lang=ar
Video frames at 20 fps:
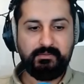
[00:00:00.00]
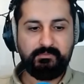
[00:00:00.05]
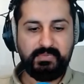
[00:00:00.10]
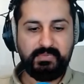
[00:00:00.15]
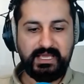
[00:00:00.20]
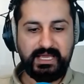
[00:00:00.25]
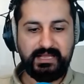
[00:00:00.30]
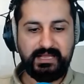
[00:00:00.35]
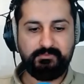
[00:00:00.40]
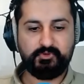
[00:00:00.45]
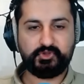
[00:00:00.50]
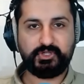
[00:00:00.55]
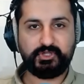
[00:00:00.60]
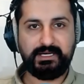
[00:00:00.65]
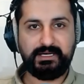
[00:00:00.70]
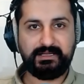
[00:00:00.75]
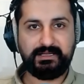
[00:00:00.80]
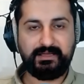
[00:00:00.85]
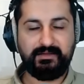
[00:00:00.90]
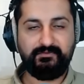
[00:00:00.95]

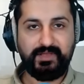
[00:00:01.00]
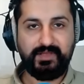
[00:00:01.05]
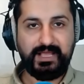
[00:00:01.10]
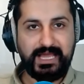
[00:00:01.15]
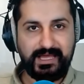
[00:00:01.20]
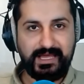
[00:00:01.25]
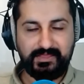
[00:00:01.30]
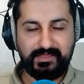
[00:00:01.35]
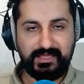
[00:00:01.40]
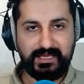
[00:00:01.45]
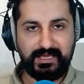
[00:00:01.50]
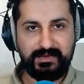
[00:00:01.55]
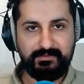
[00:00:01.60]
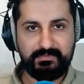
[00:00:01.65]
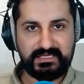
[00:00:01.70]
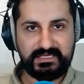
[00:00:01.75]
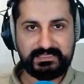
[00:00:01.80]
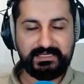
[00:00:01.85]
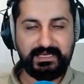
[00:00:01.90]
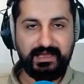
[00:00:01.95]
بالمشاركة في هذه
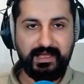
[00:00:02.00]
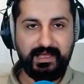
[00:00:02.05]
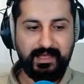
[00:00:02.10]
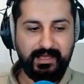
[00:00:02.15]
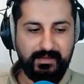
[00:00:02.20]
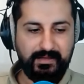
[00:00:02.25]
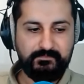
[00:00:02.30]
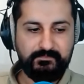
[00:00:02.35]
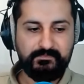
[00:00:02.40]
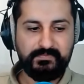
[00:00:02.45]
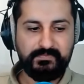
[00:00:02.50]
المساحة